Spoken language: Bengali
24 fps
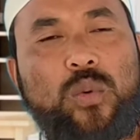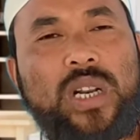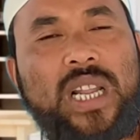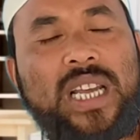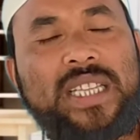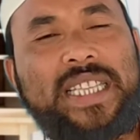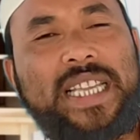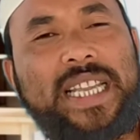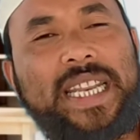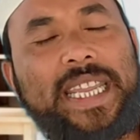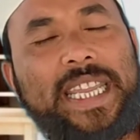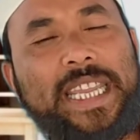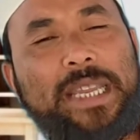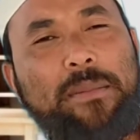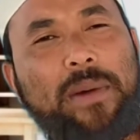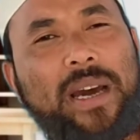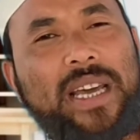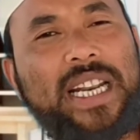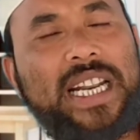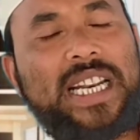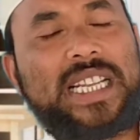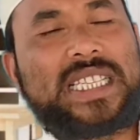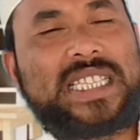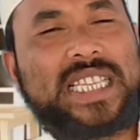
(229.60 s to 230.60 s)
ওনাদের
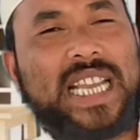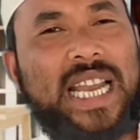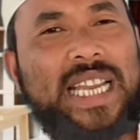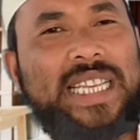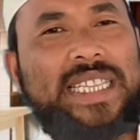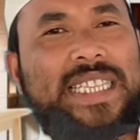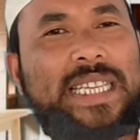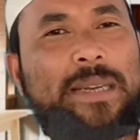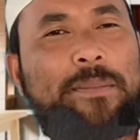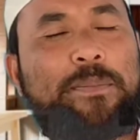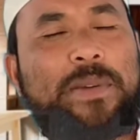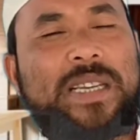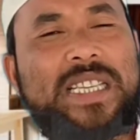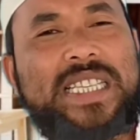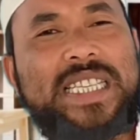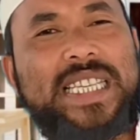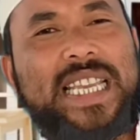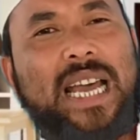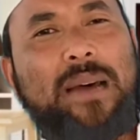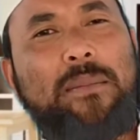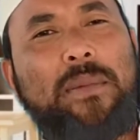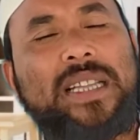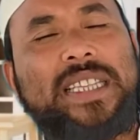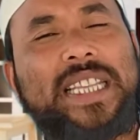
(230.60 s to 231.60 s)
ইমানের চাইতে
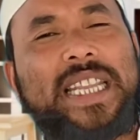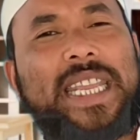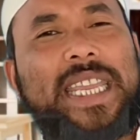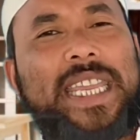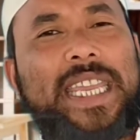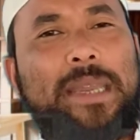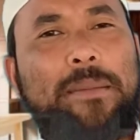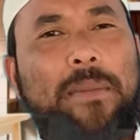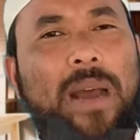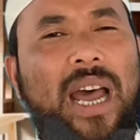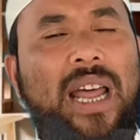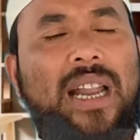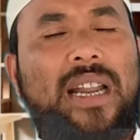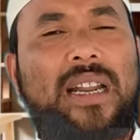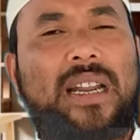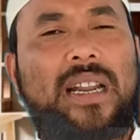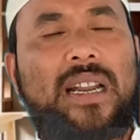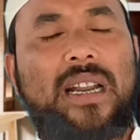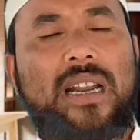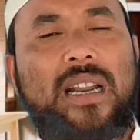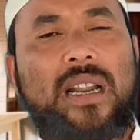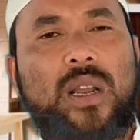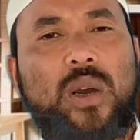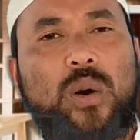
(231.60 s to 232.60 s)
বেশি আমাদের ইমান
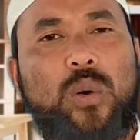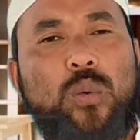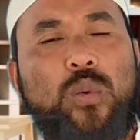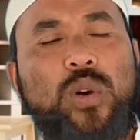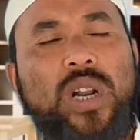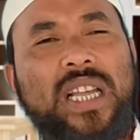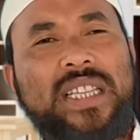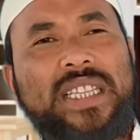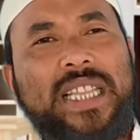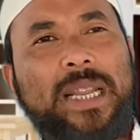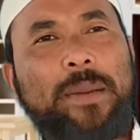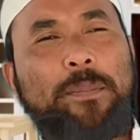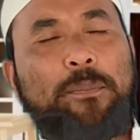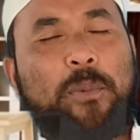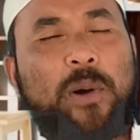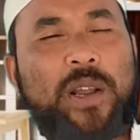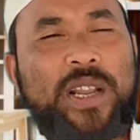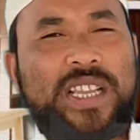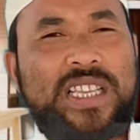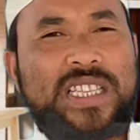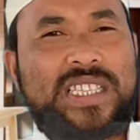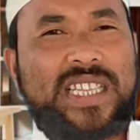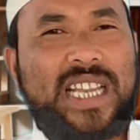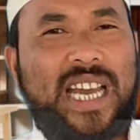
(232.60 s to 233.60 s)
ওনাদের
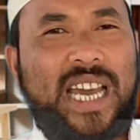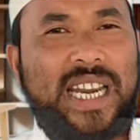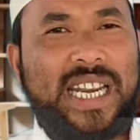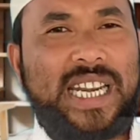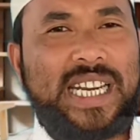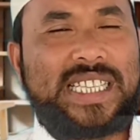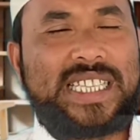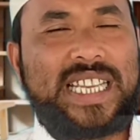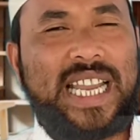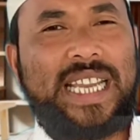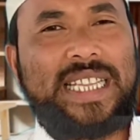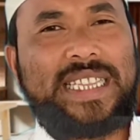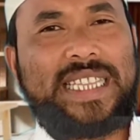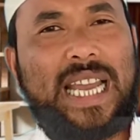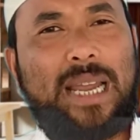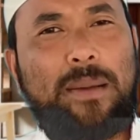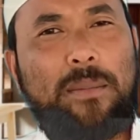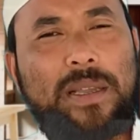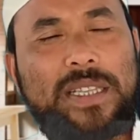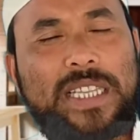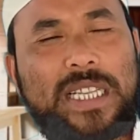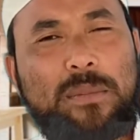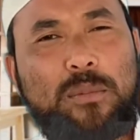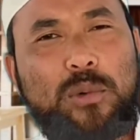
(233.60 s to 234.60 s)
গাড়ির চাইতে
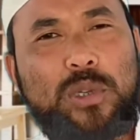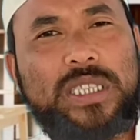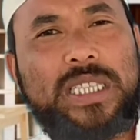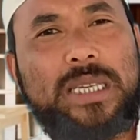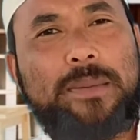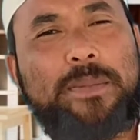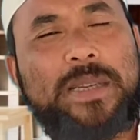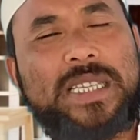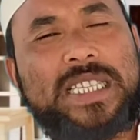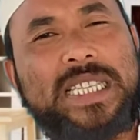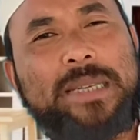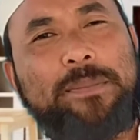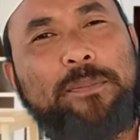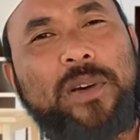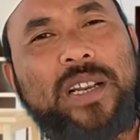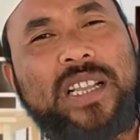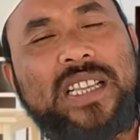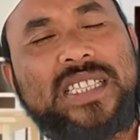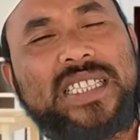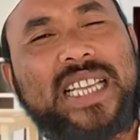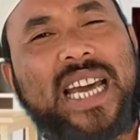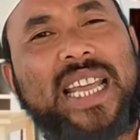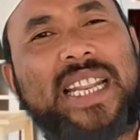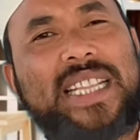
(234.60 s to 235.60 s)
আমাদের মধ্যে বেশি
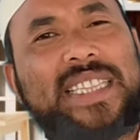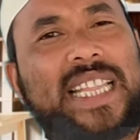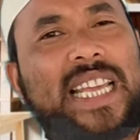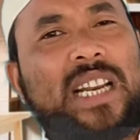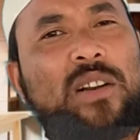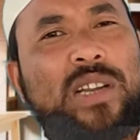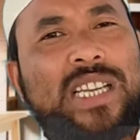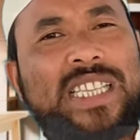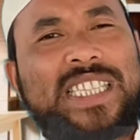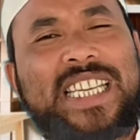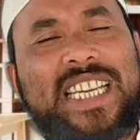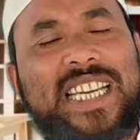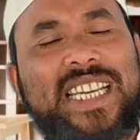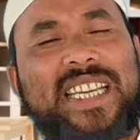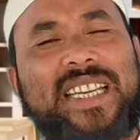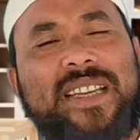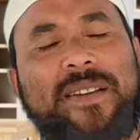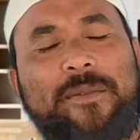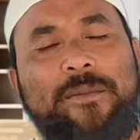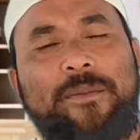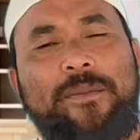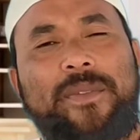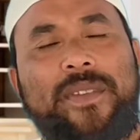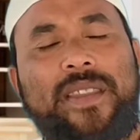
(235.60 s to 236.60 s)
গাড়িতে রয়েছে
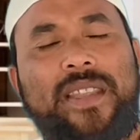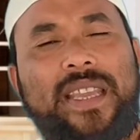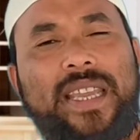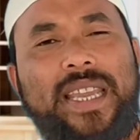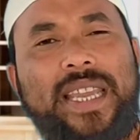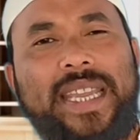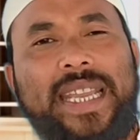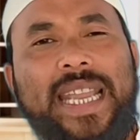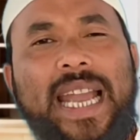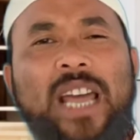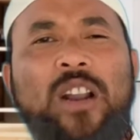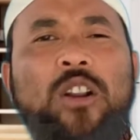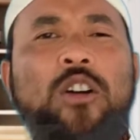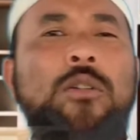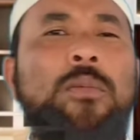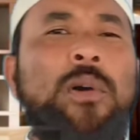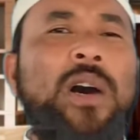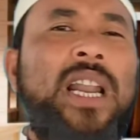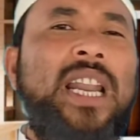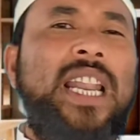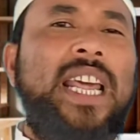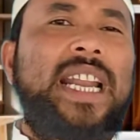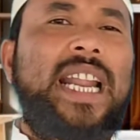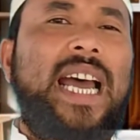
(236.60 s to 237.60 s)
কেন
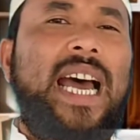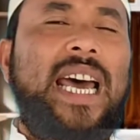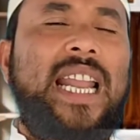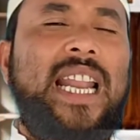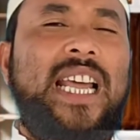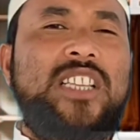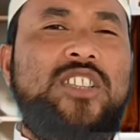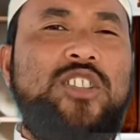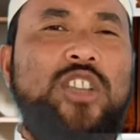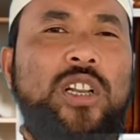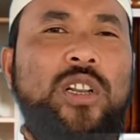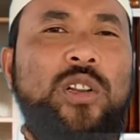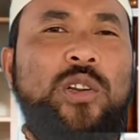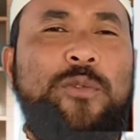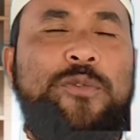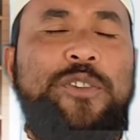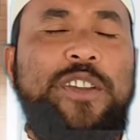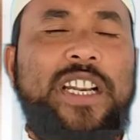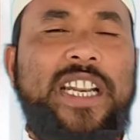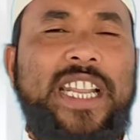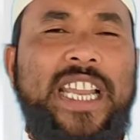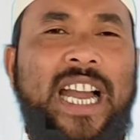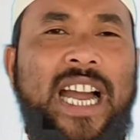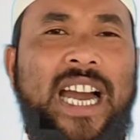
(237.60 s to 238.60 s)
বললেন আলা সল্লু
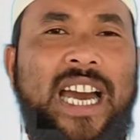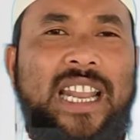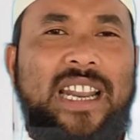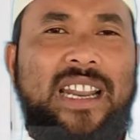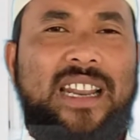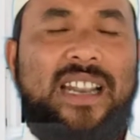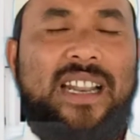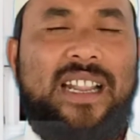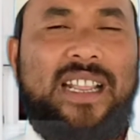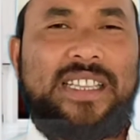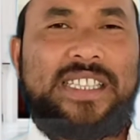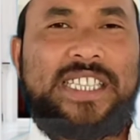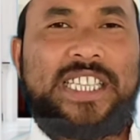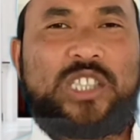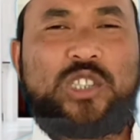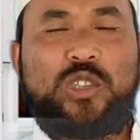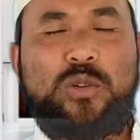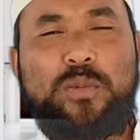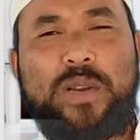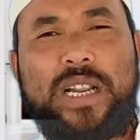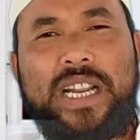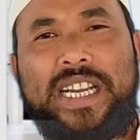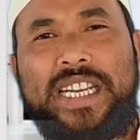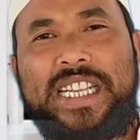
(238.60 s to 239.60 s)
ফিরেহাল যে
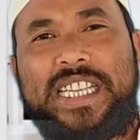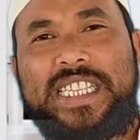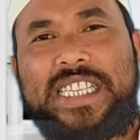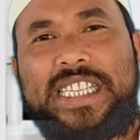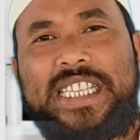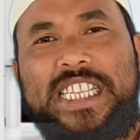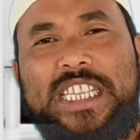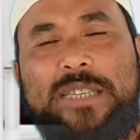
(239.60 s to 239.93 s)
তোমরা নিজ